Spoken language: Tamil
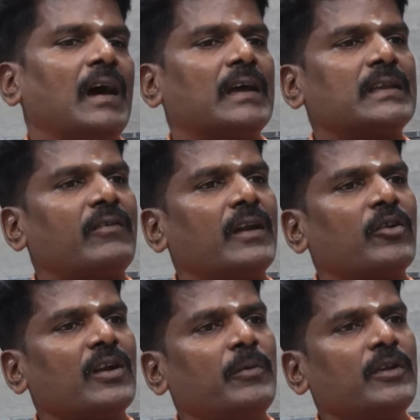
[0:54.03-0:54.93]

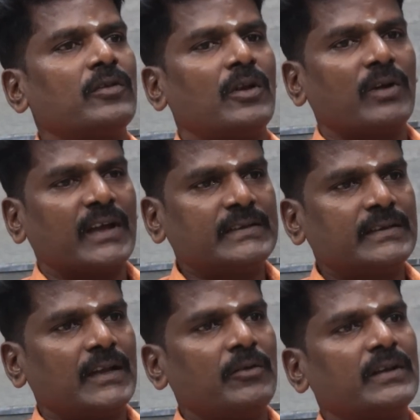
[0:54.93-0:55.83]
ஆதரவானவர்கள் அப்படின்னு சொன்னால் அவங்க
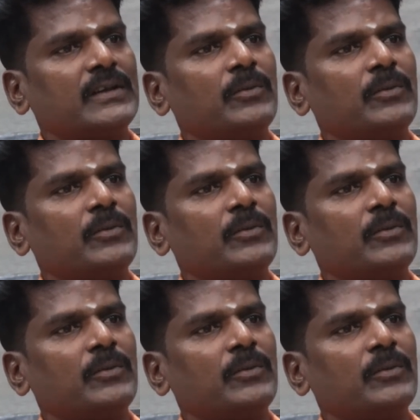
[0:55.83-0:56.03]
கட்சித் தலைவராக